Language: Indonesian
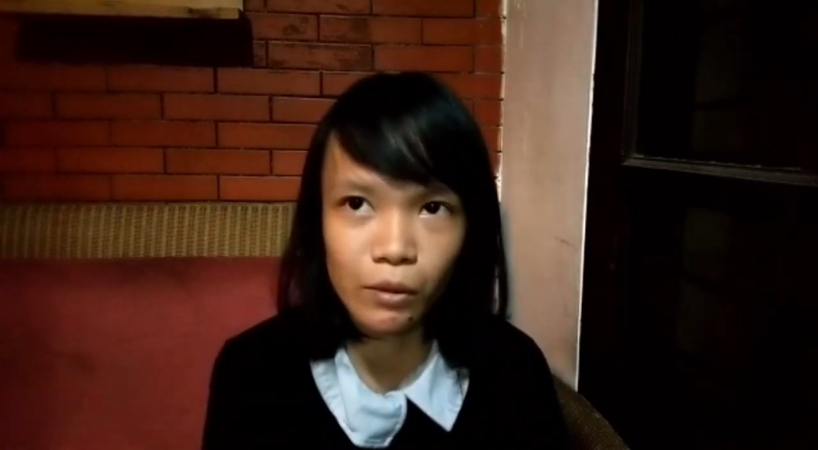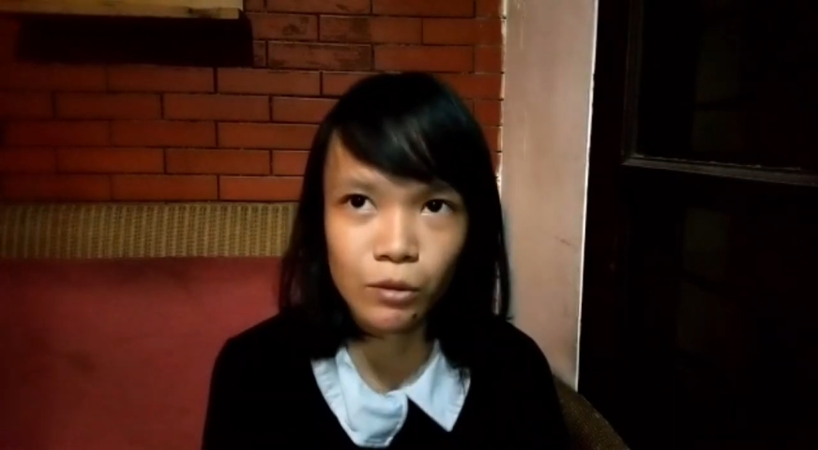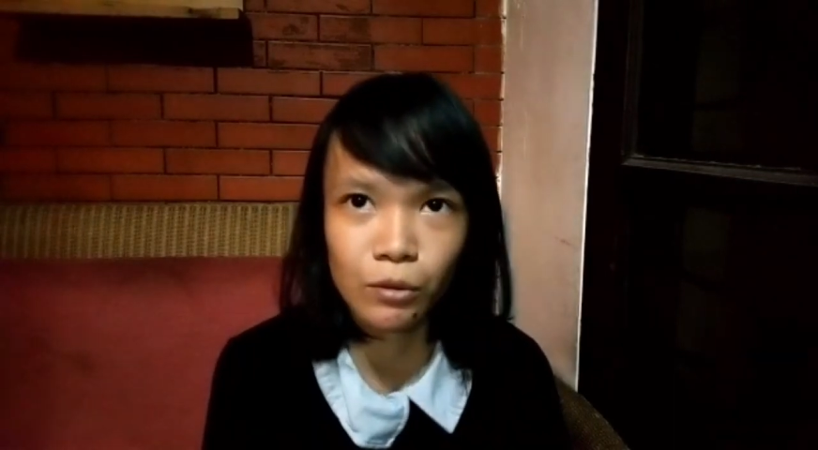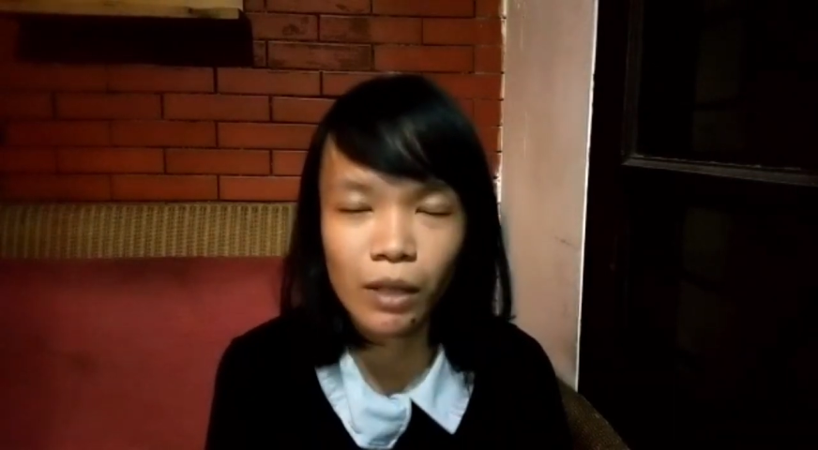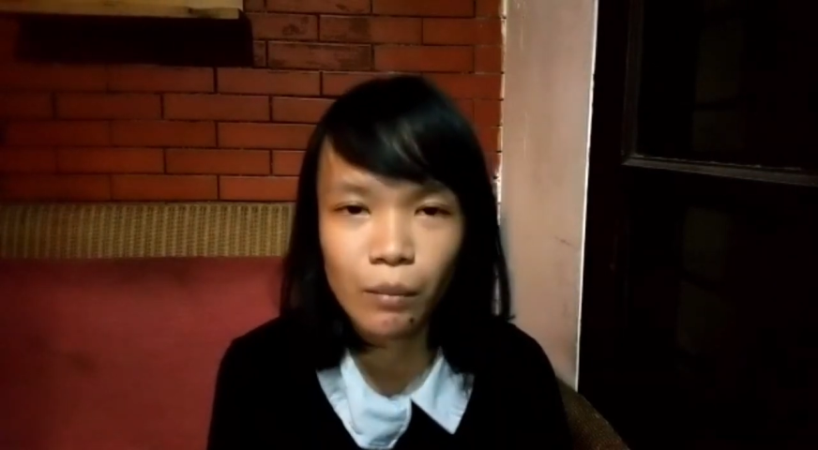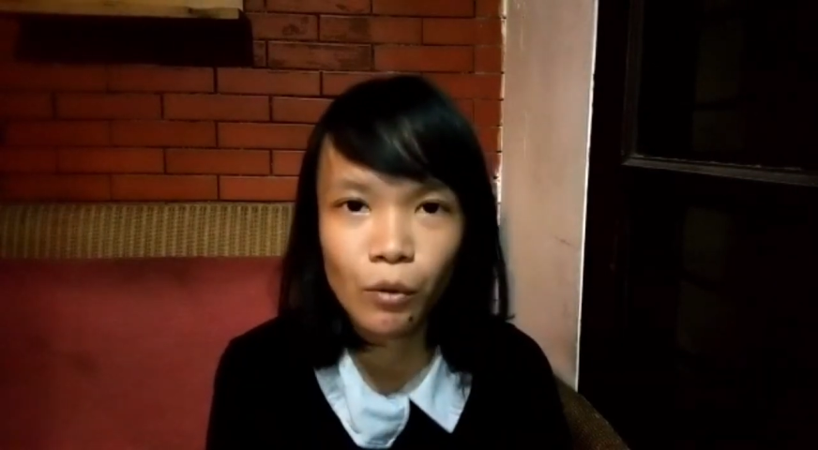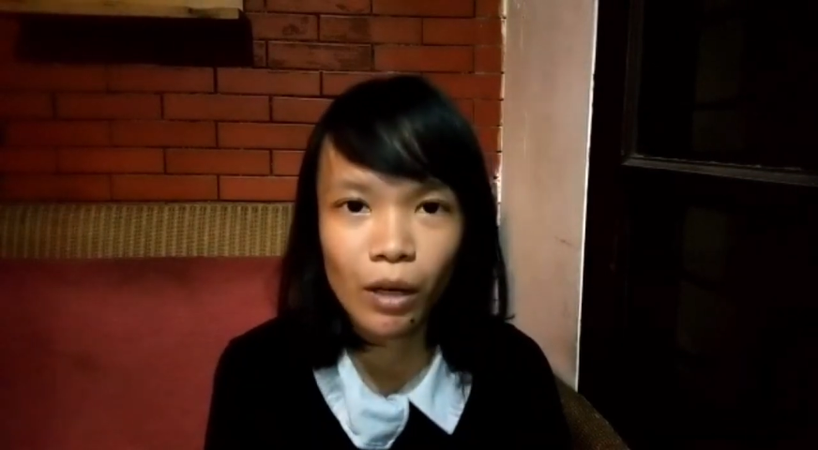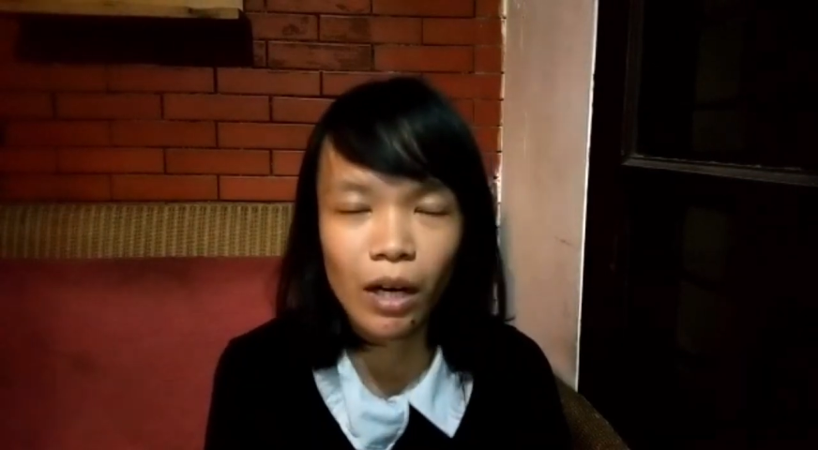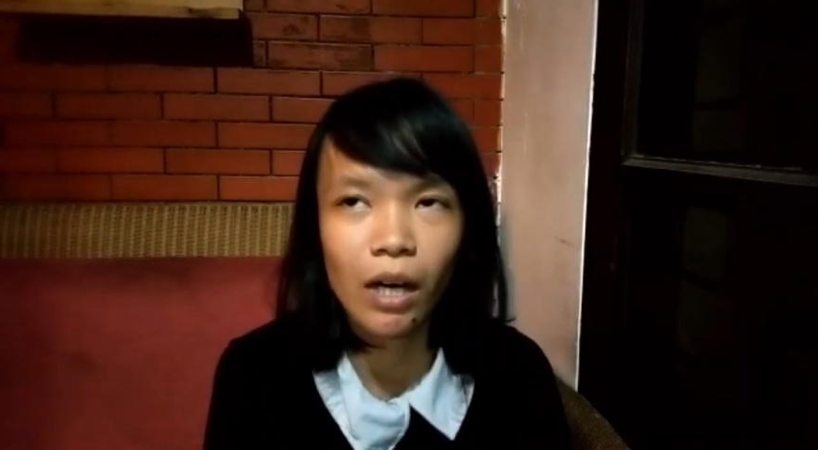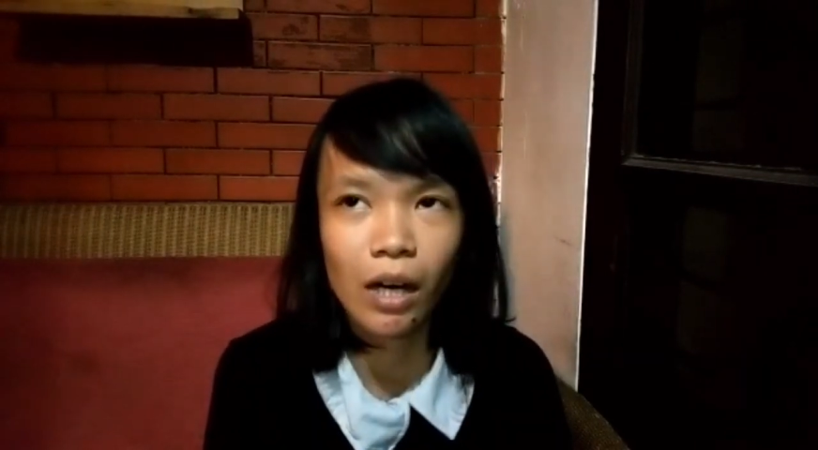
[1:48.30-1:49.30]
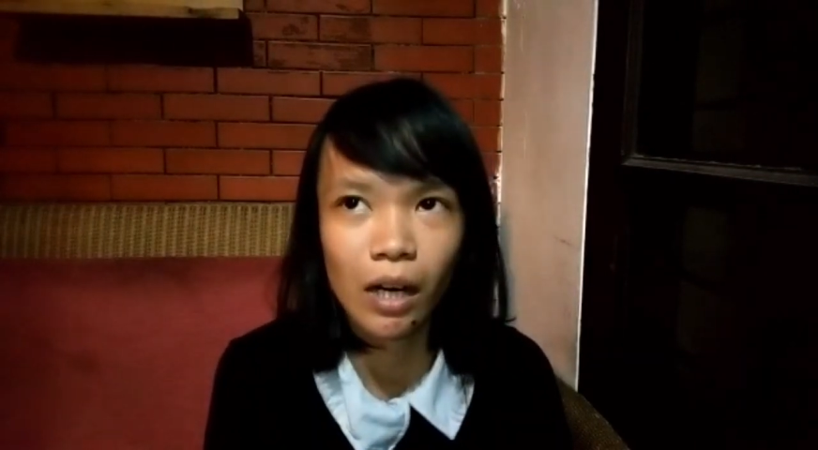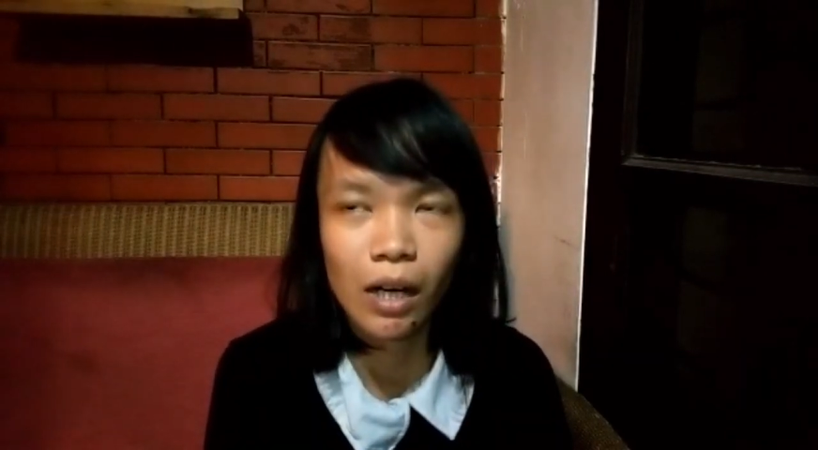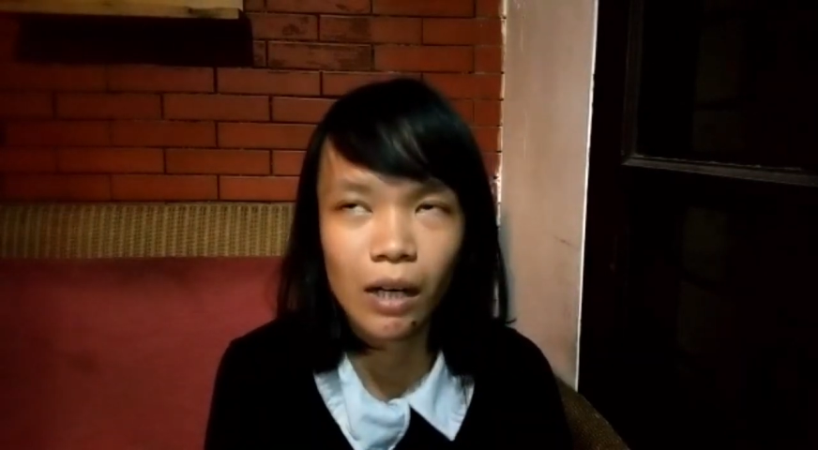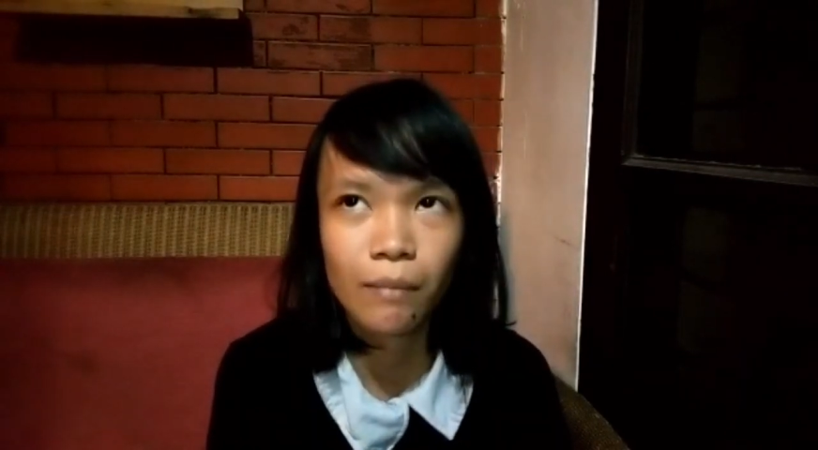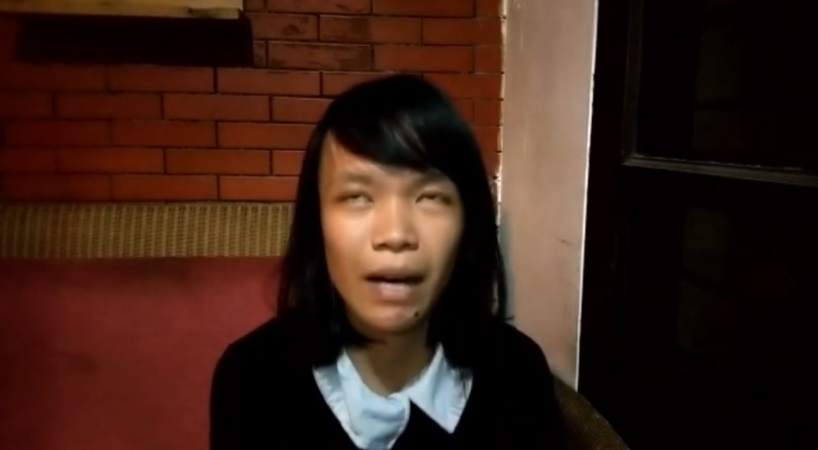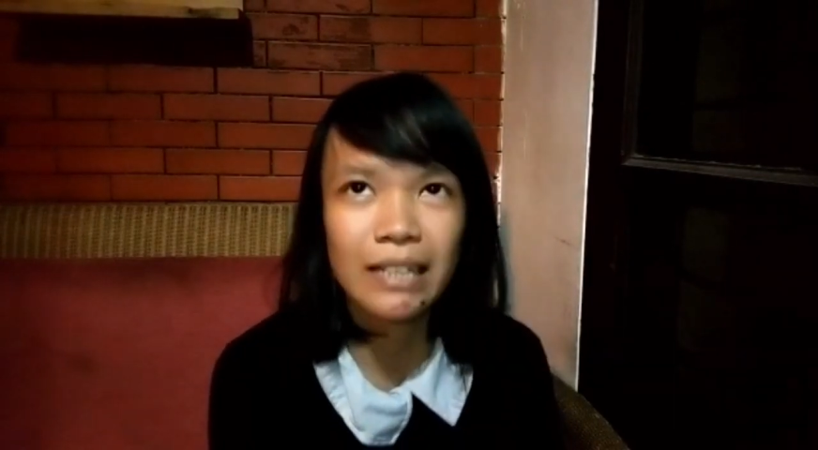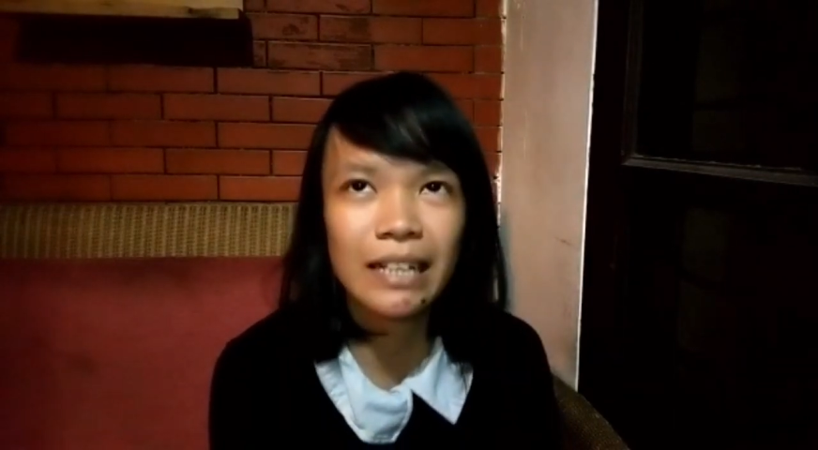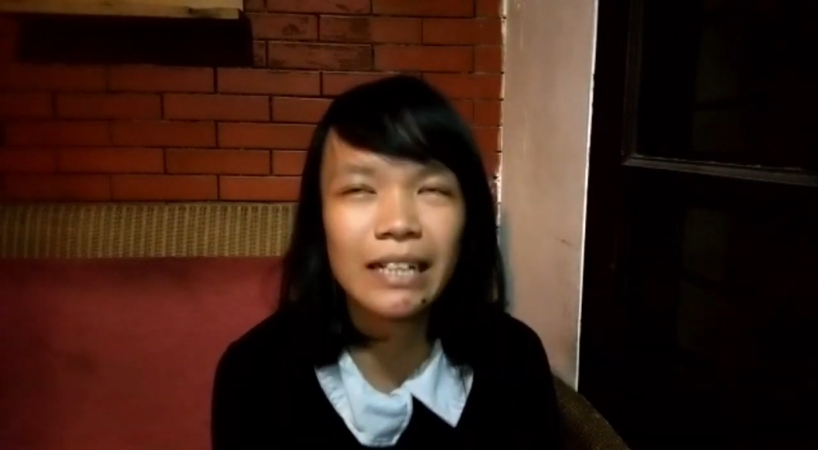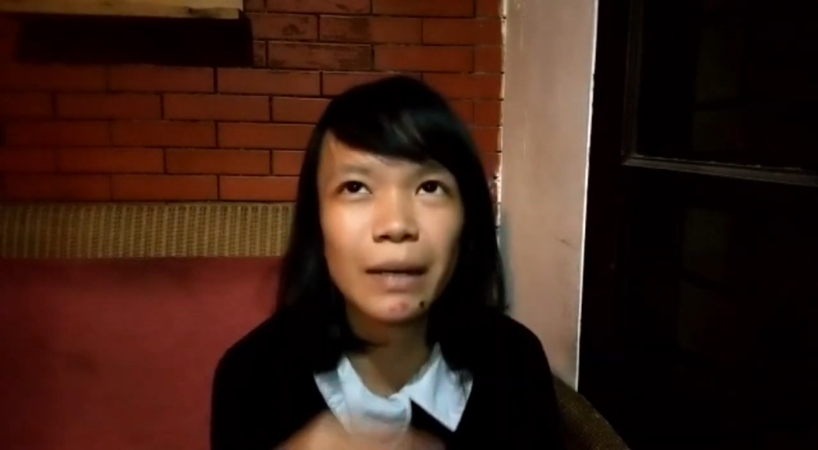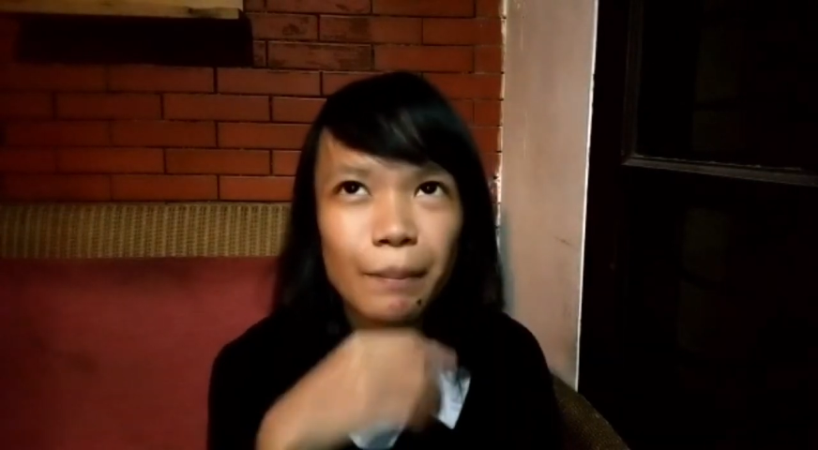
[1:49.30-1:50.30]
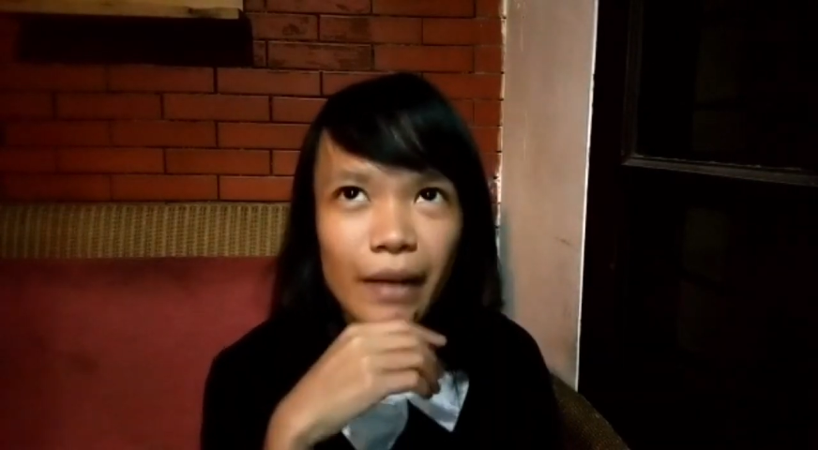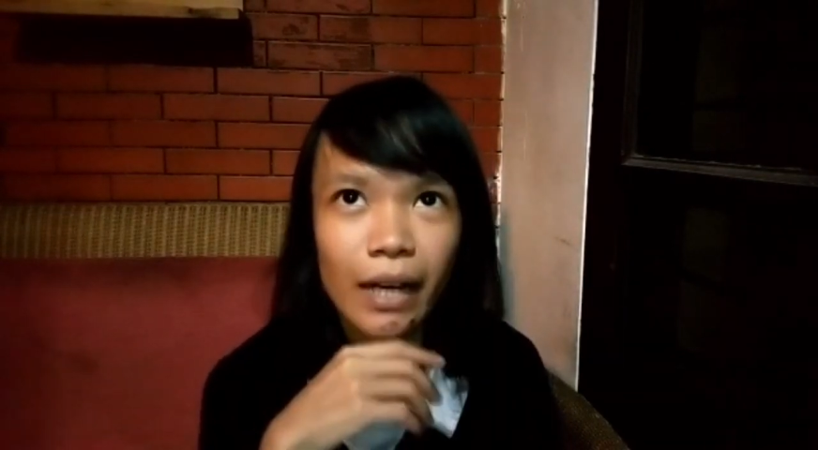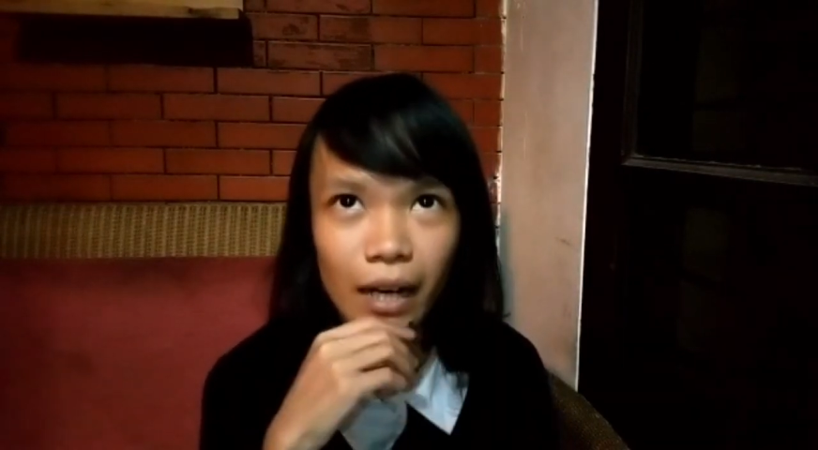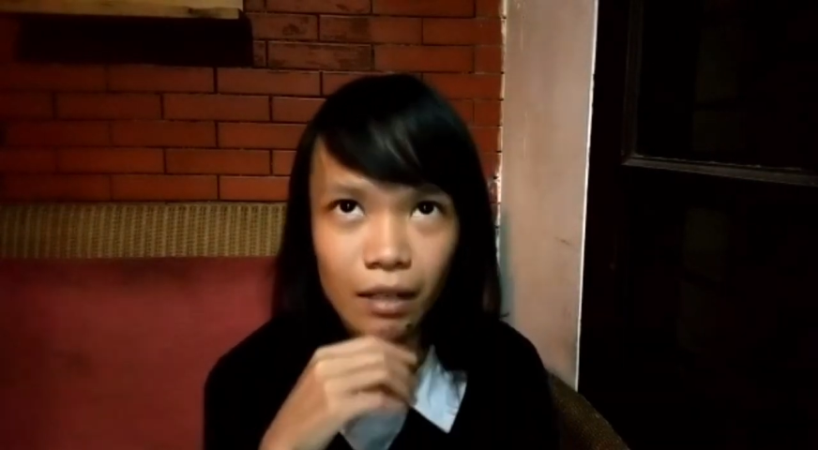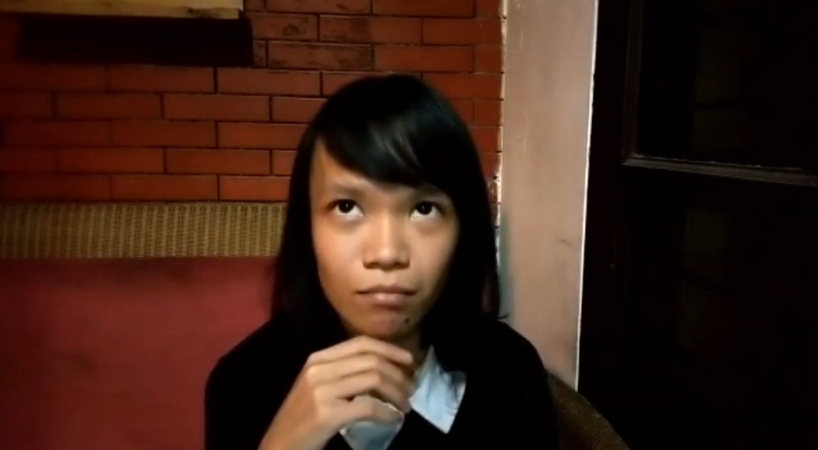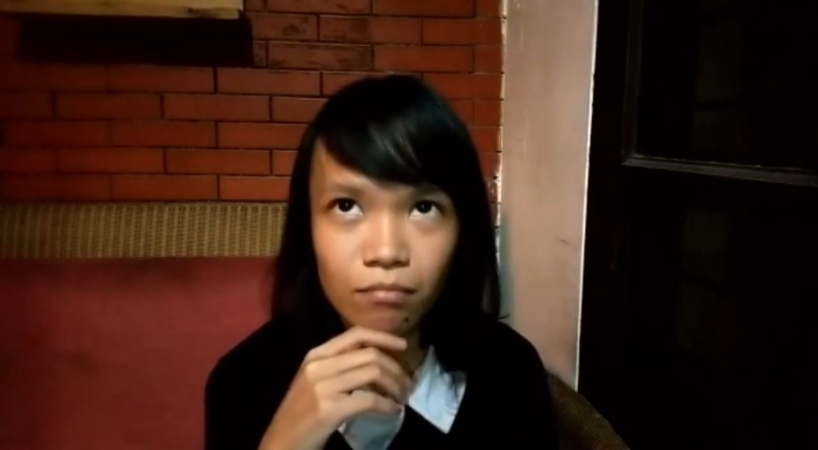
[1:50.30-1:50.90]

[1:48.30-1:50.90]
terus juga mul uh, bahasanya apa ya